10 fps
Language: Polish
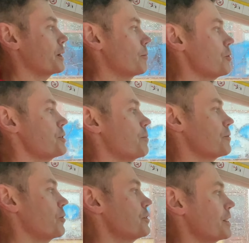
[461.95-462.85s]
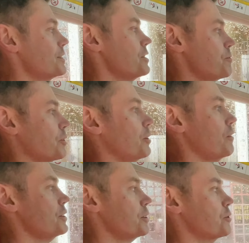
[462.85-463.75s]
i może pozwolić Tesli się
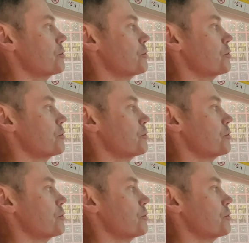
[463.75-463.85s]
przygotować na te